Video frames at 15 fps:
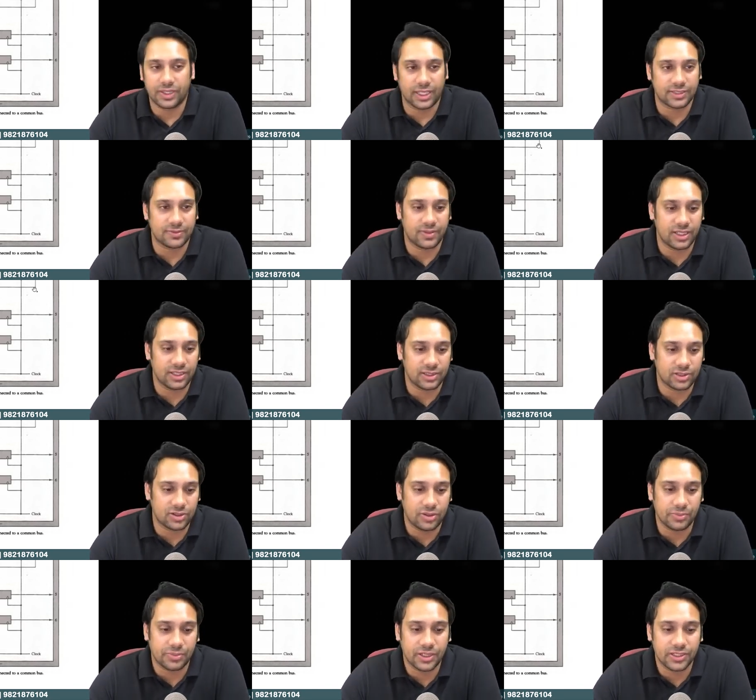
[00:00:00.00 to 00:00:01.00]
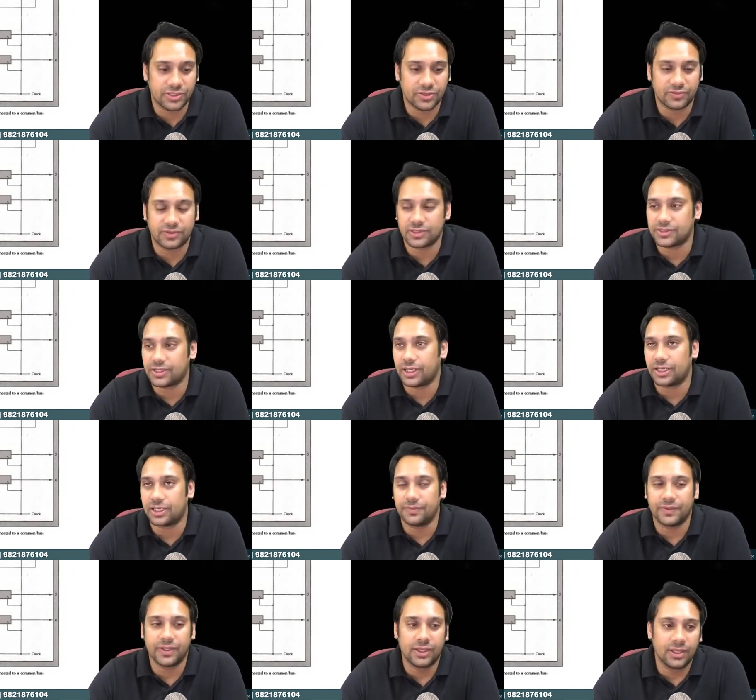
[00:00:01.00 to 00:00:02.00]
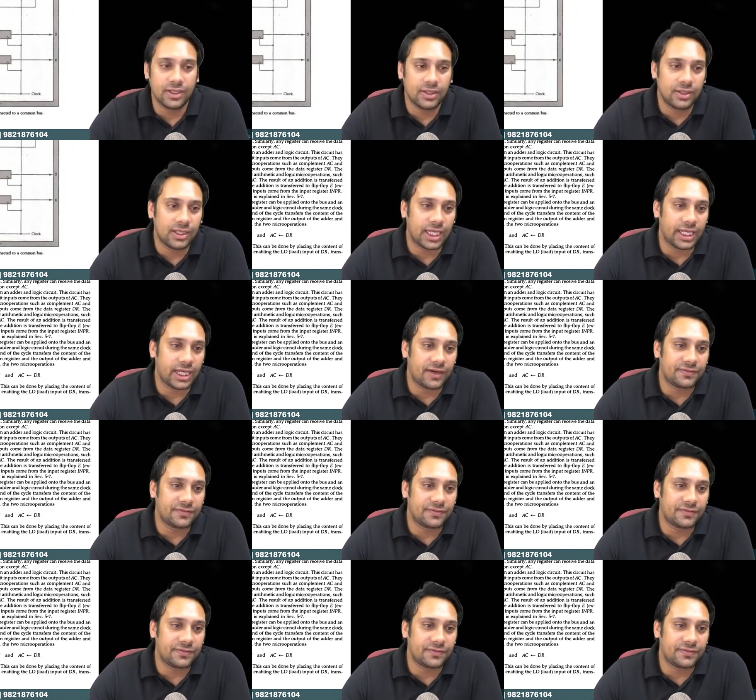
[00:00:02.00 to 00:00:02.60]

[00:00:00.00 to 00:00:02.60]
एक्सप्लेन द कॉम्पोनेंट्स ऑफ दिस डायग्राम एंड